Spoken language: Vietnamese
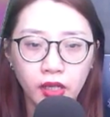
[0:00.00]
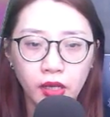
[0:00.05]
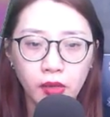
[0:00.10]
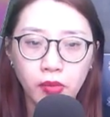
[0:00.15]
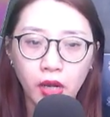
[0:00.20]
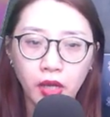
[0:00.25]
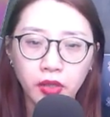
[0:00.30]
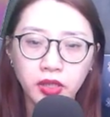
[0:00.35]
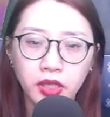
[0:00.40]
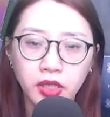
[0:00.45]

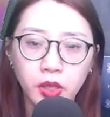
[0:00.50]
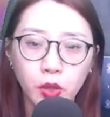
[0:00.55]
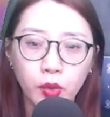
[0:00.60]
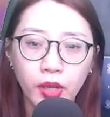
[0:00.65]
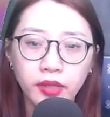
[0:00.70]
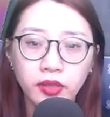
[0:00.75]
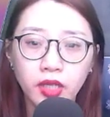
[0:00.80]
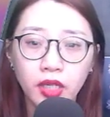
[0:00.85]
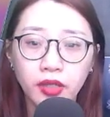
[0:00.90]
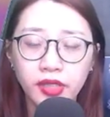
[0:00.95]
Mọi người
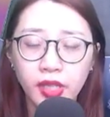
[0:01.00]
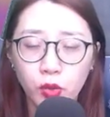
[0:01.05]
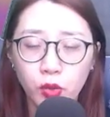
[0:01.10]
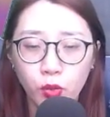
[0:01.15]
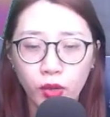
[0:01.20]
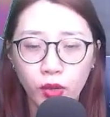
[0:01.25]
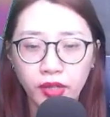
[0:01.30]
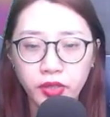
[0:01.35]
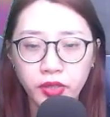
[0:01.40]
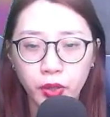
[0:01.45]
quen thân nhau
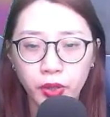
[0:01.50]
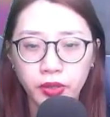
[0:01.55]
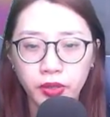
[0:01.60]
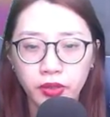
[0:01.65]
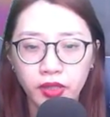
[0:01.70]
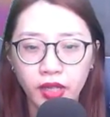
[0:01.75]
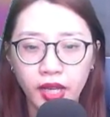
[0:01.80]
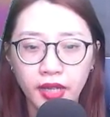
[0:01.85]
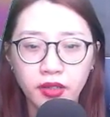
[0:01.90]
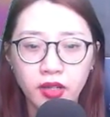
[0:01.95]
quá rồi,
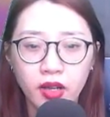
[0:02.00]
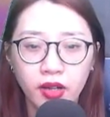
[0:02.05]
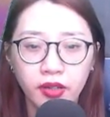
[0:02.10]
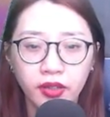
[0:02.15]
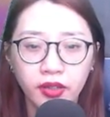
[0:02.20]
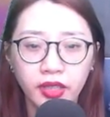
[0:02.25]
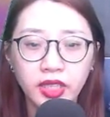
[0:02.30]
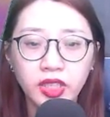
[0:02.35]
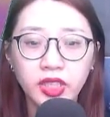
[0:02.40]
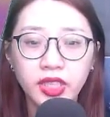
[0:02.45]
anh còn
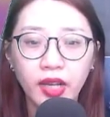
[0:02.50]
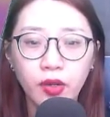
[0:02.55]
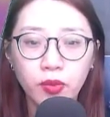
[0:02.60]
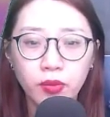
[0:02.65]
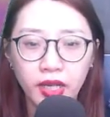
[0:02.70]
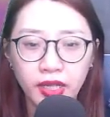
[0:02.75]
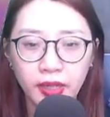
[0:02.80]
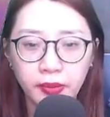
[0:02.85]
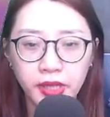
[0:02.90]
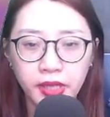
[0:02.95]
khách sáo
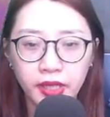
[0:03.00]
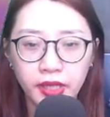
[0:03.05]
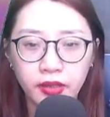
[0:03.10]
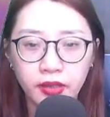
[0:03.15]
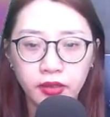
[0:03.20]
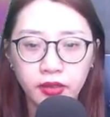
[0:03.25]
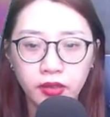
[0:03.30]
mà làm gì?